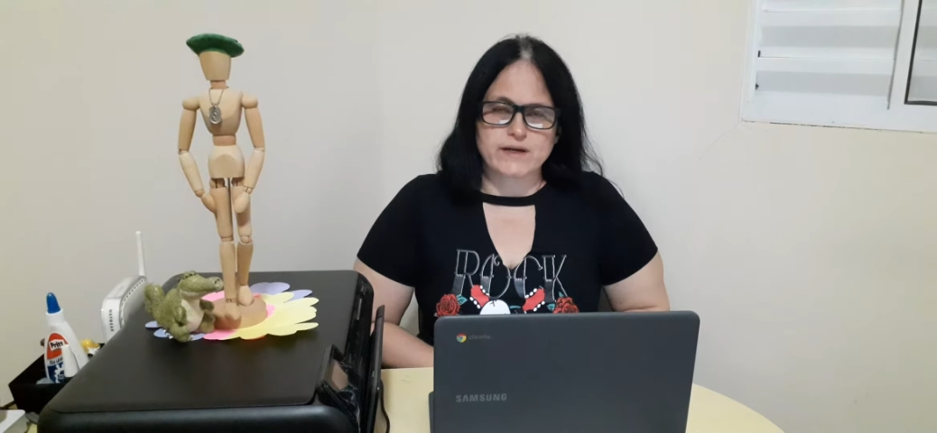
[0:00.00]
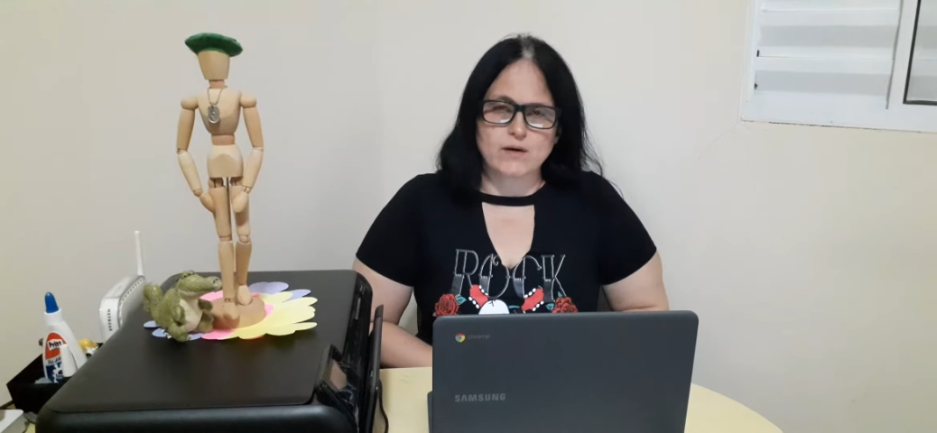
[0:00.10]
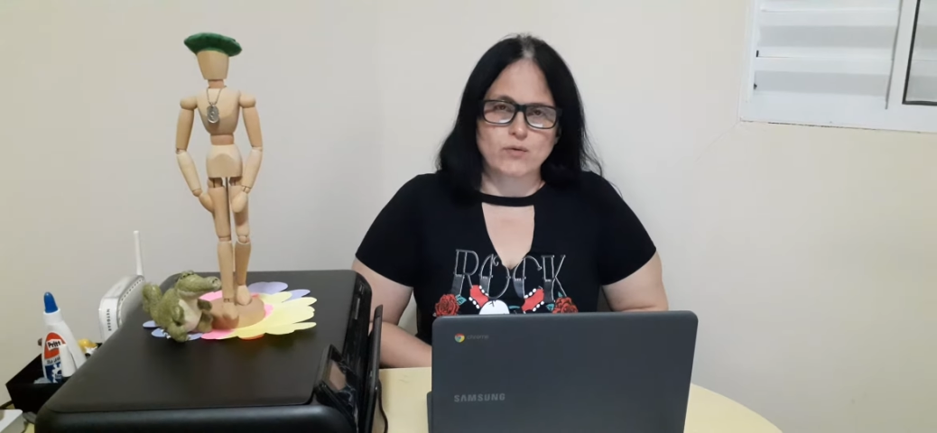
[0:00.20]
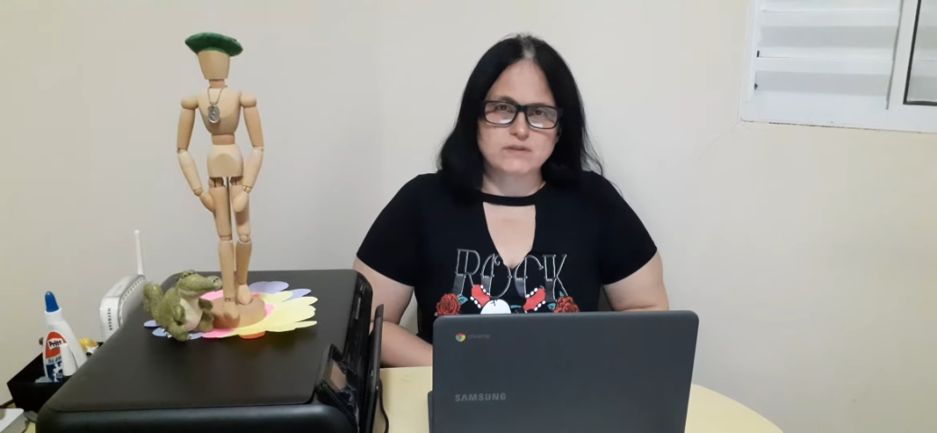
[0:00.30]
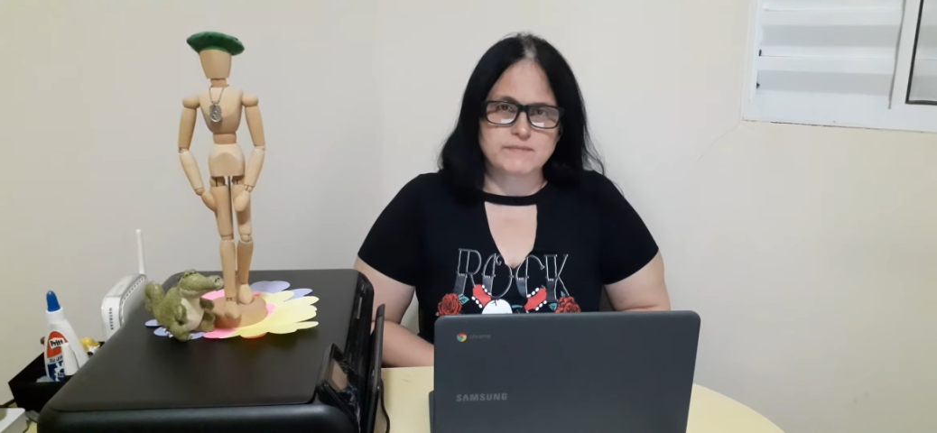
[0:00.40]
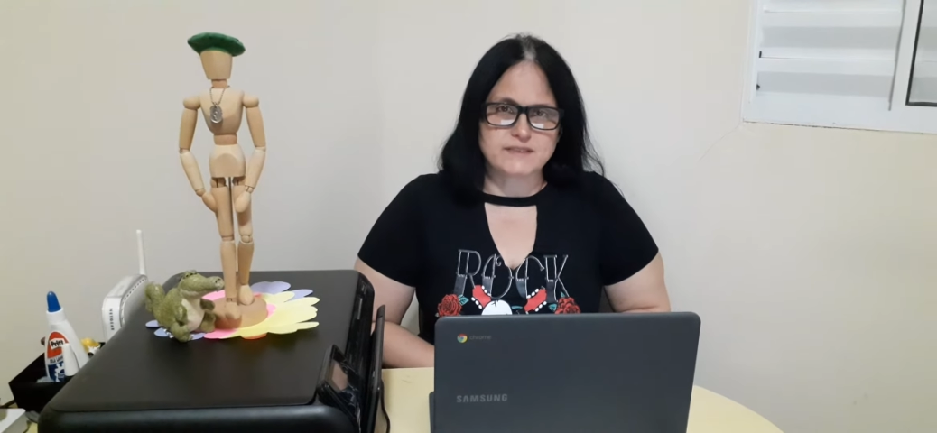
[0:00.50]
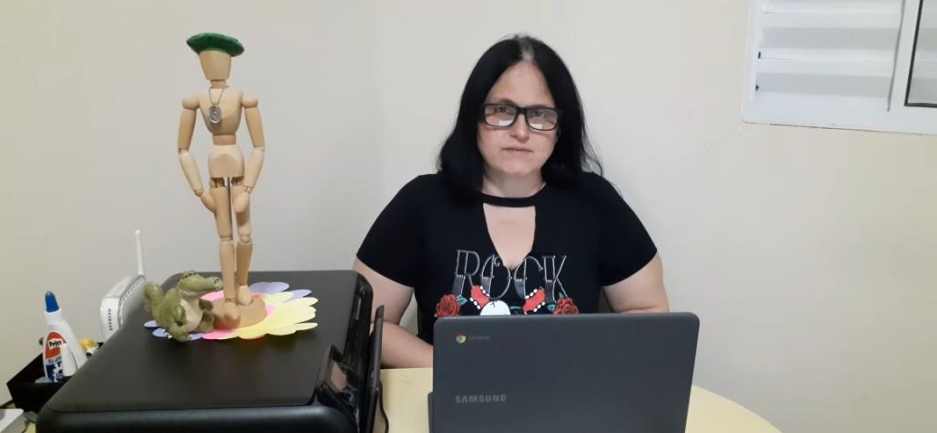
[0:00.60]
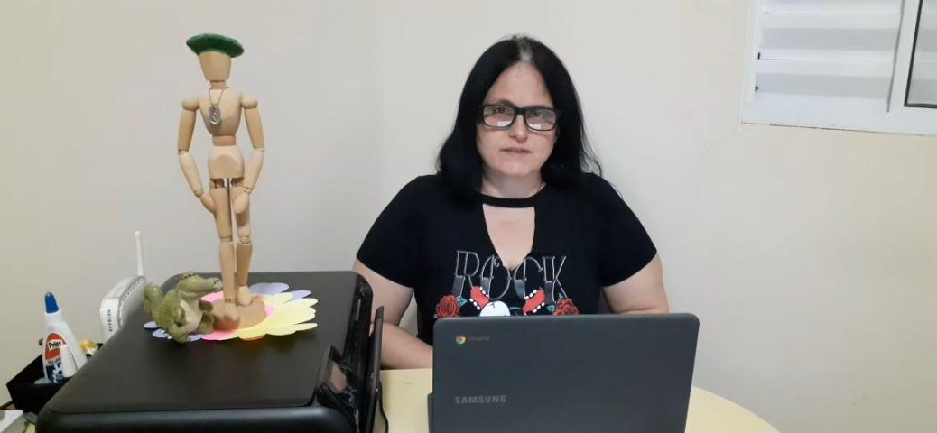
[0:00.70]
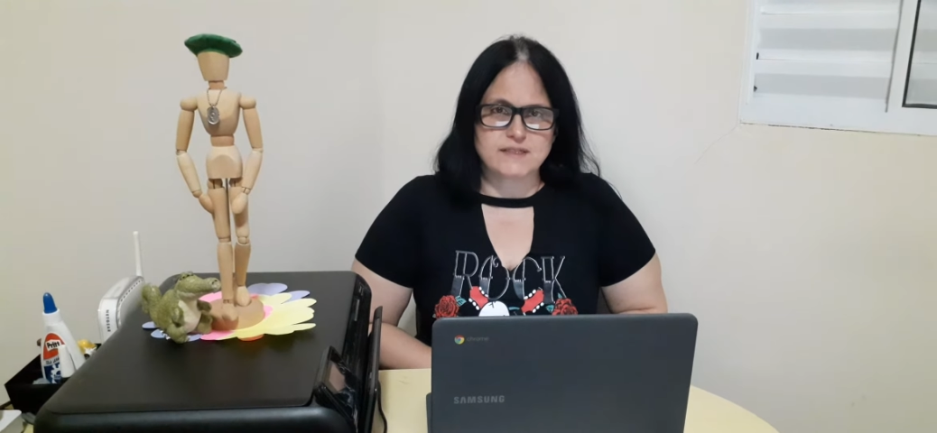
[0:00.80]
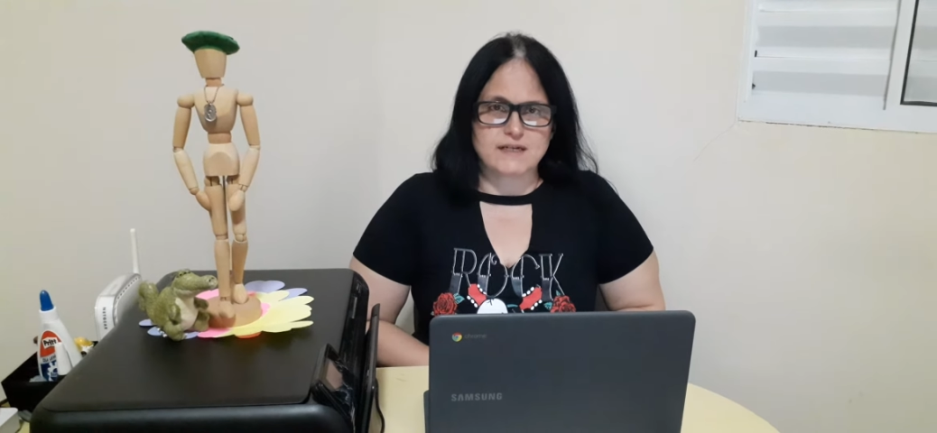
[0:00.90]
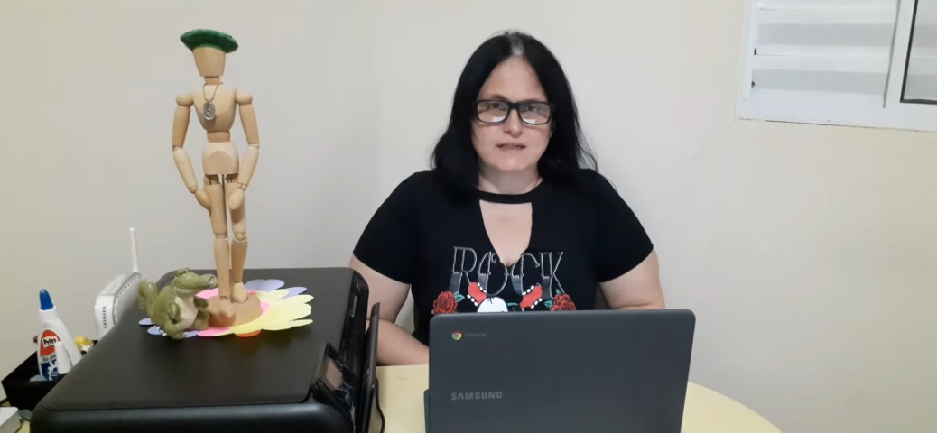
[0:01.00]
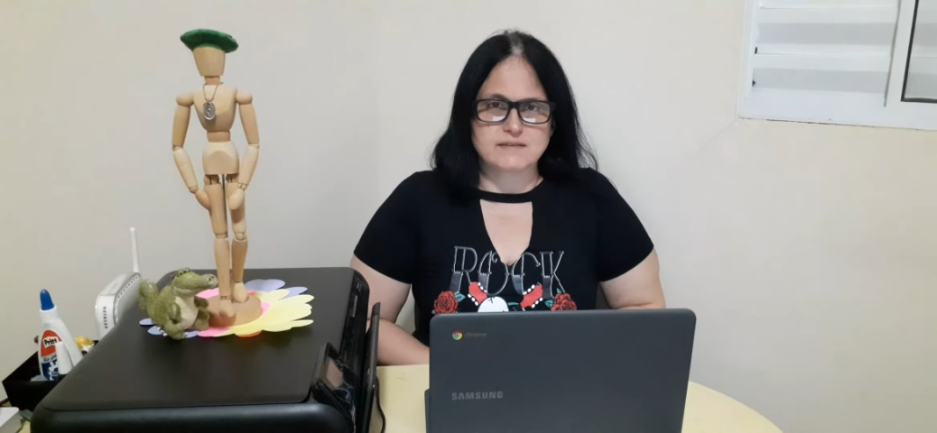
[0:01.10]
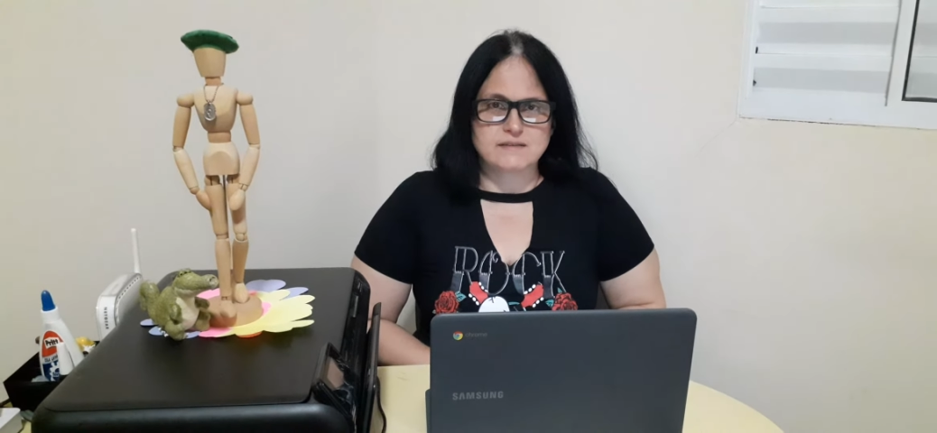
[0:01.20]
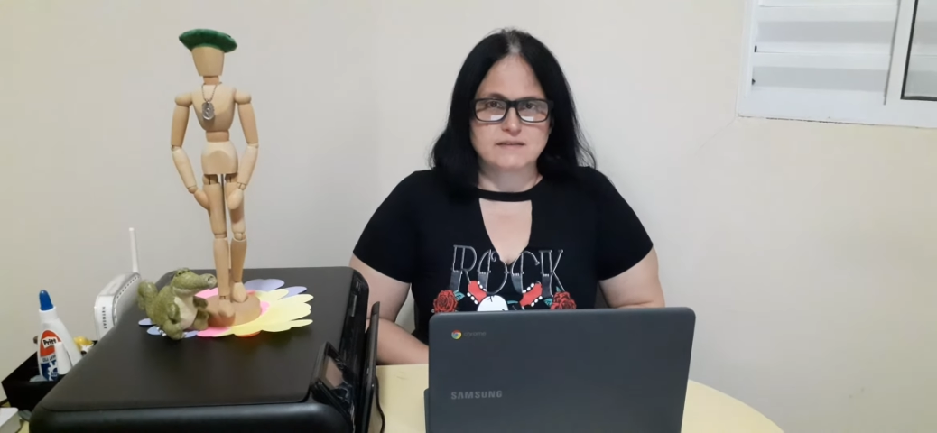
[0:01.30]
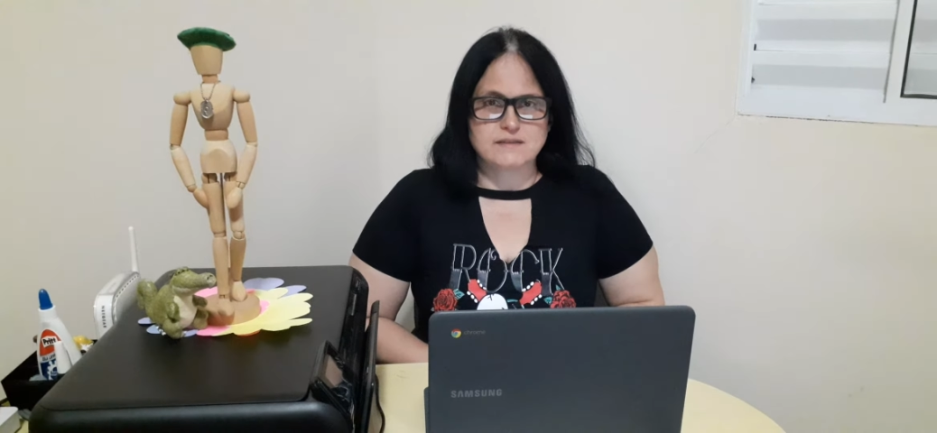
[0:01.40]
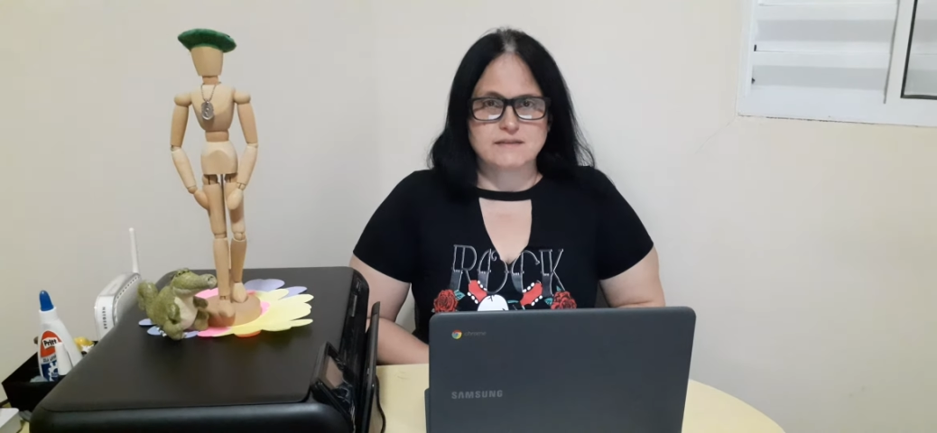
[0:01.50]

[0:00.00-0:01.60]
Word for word: É a última atividade